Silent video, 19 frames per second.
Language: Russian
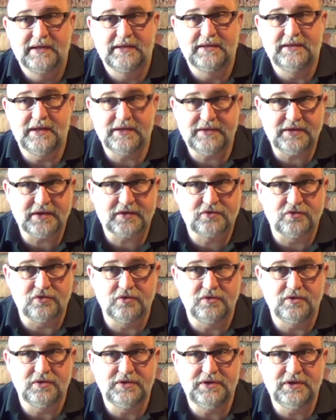Для тех,
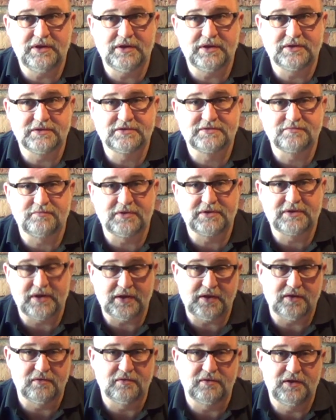кто не смотрел
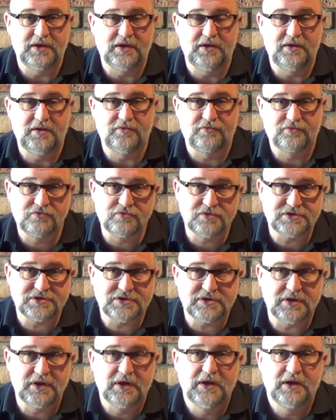смотрел или не в
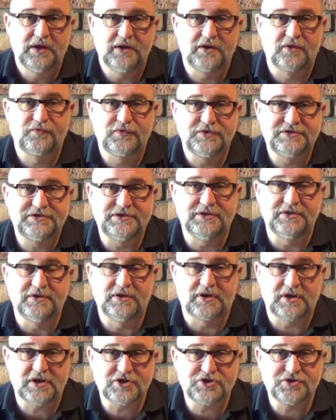курсе, РФСИ
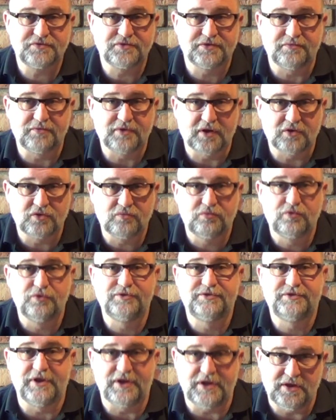Раша в этом году
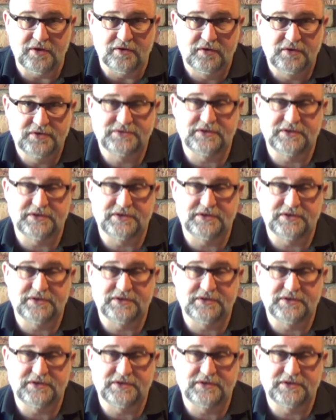будет три.